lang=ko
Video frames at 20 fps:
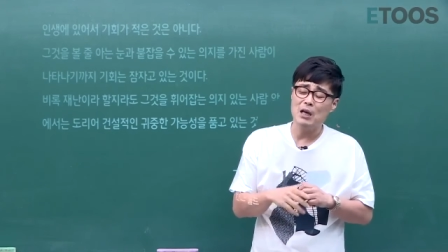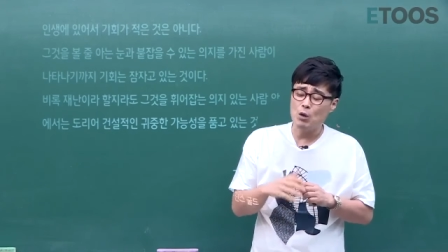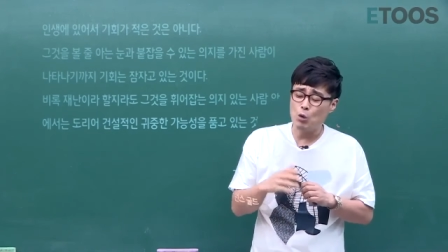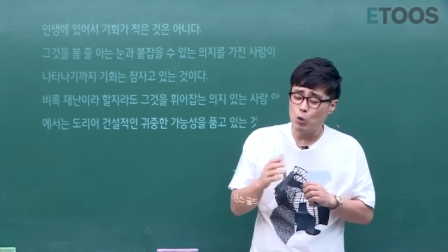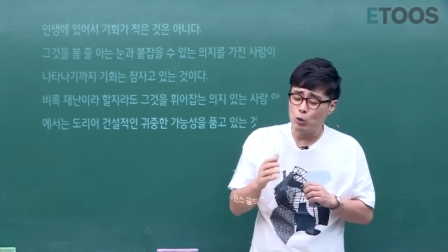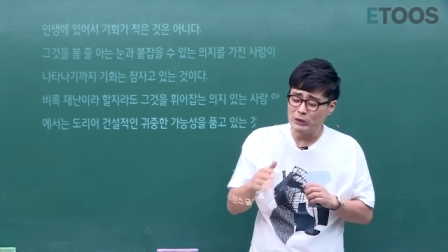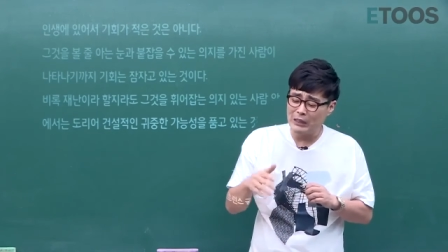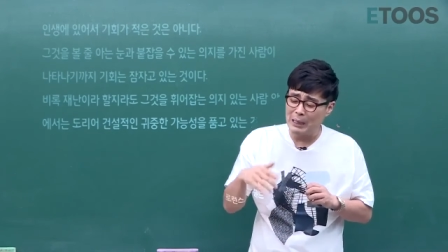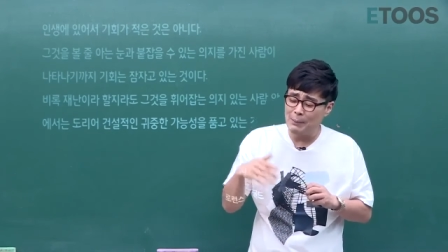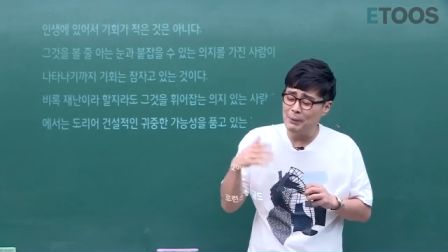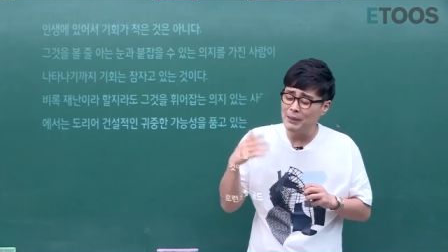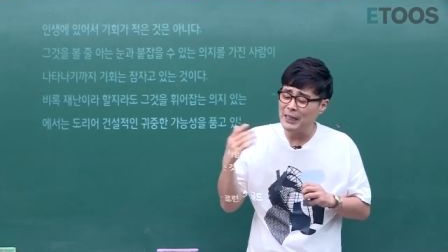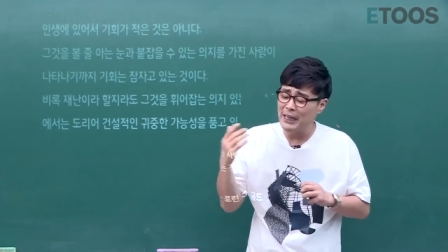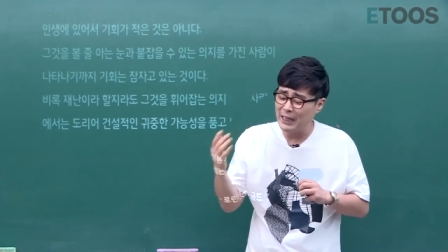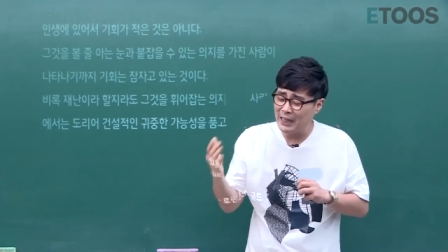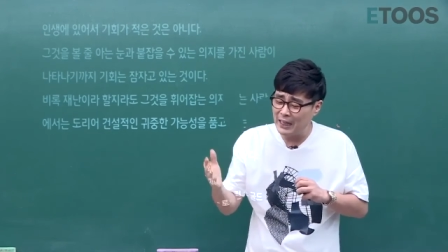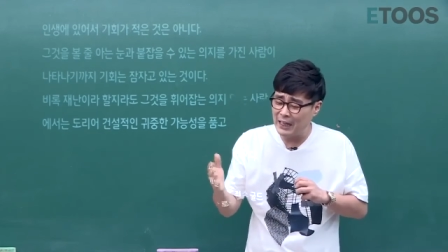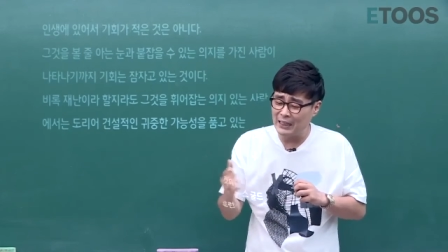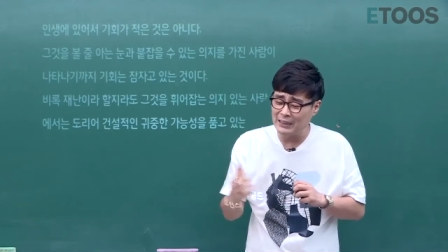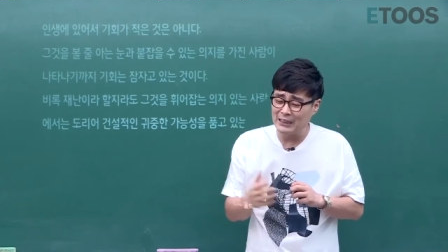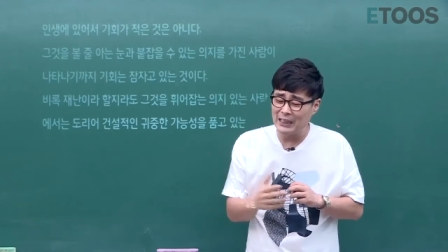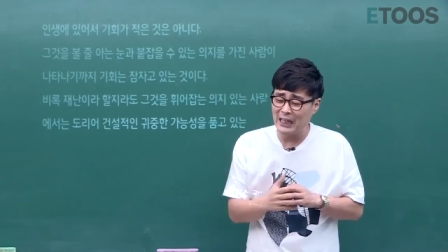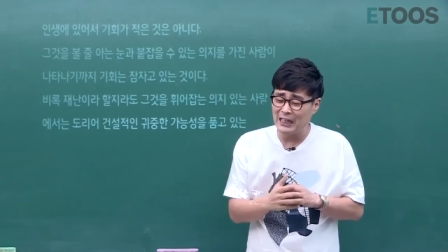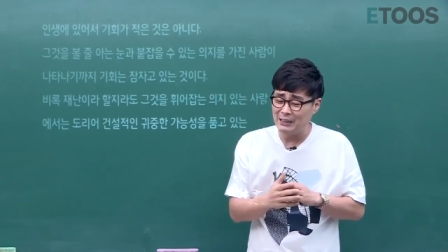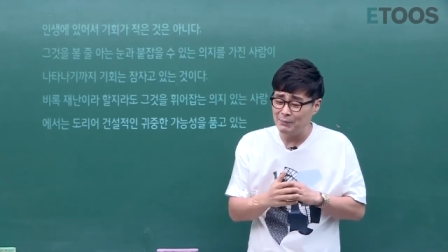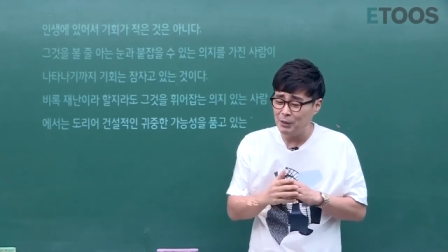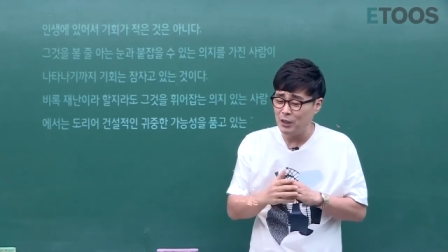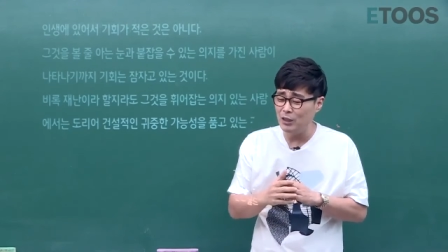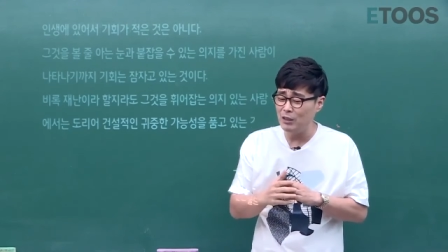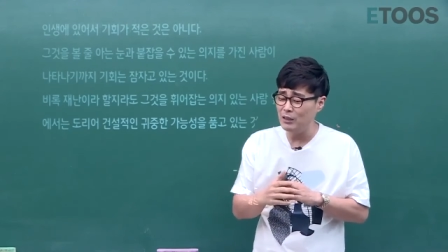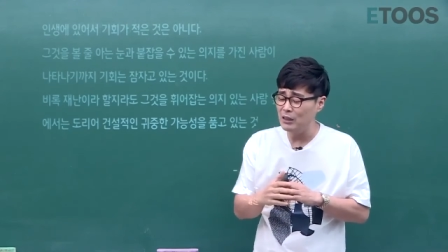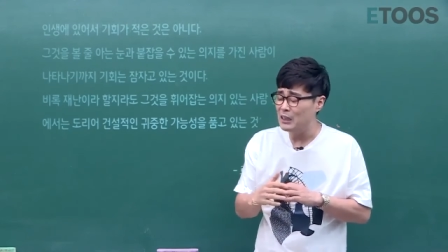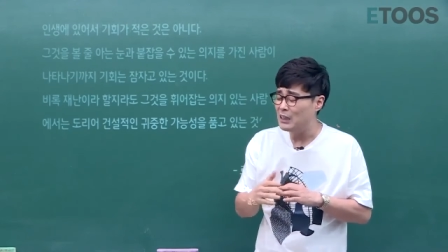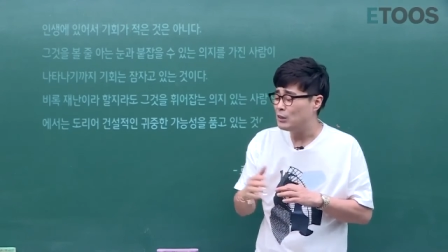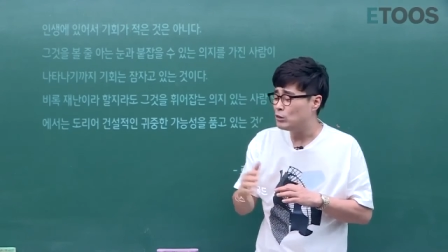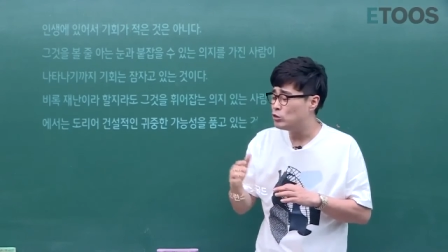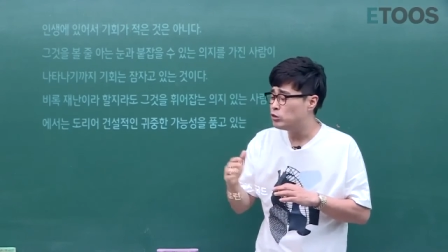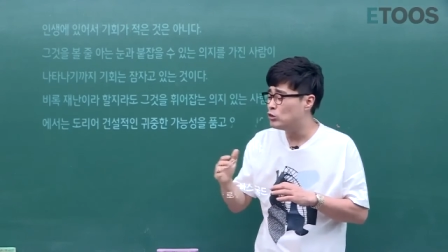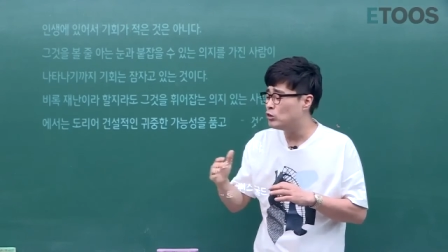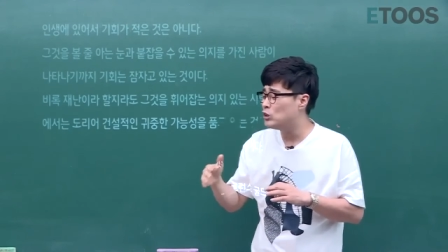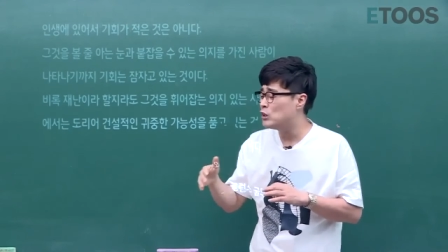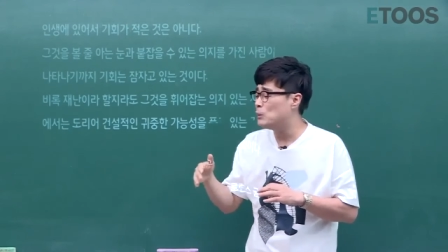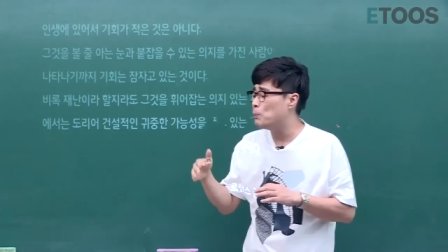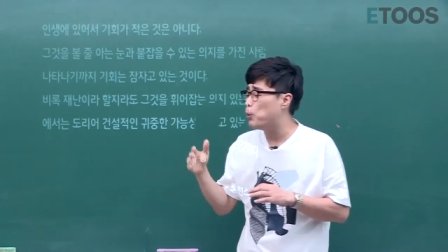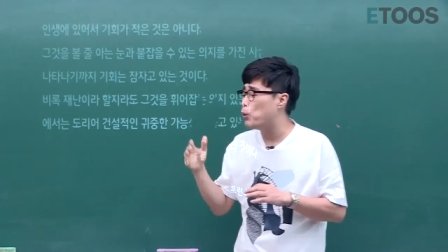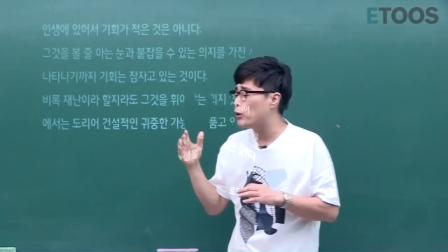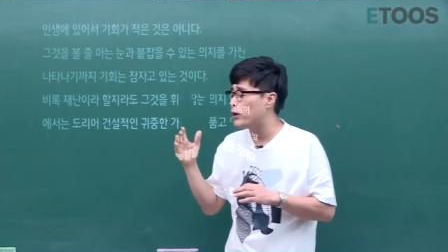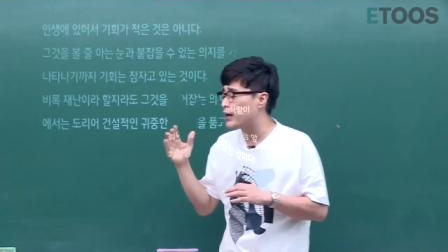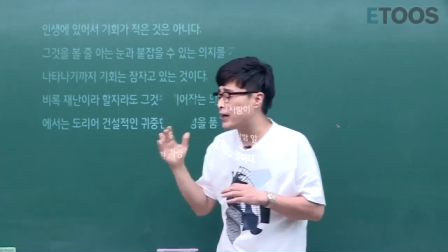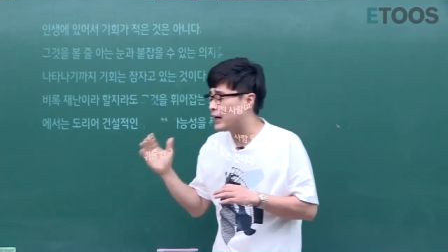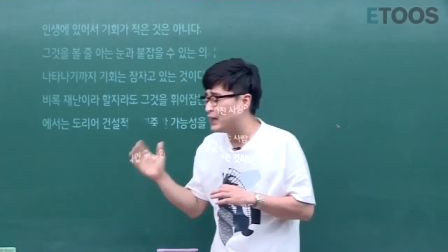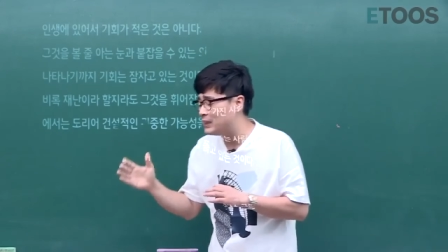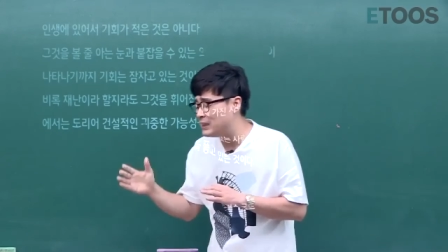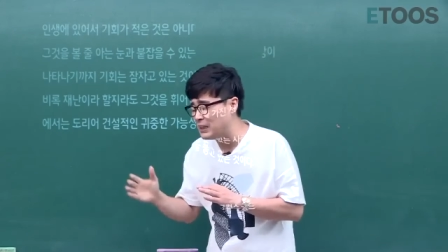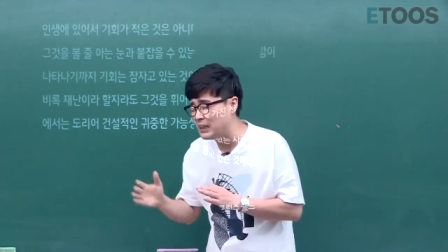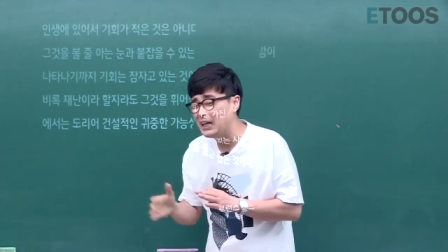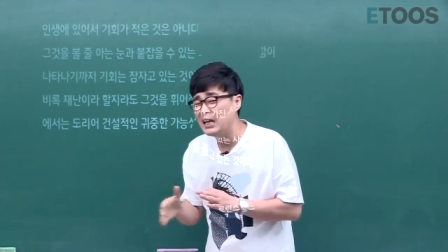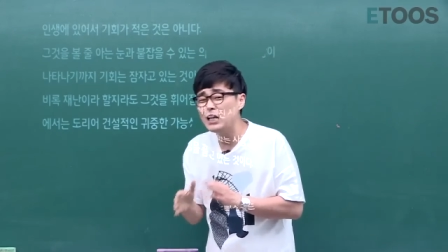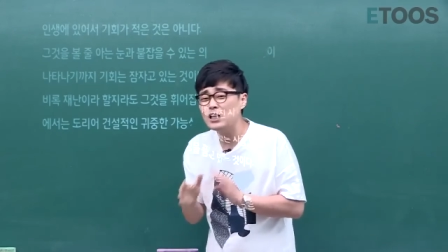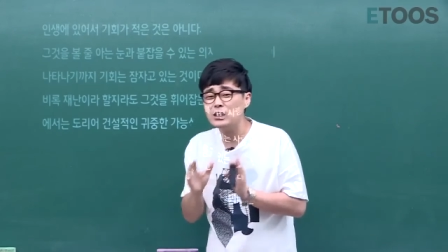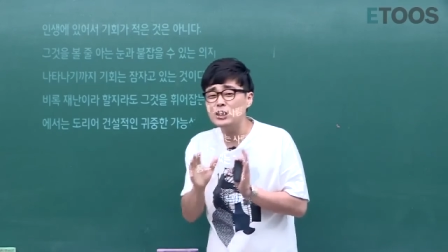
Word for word: 고3이 되기까지 아니면 수능을 보기까지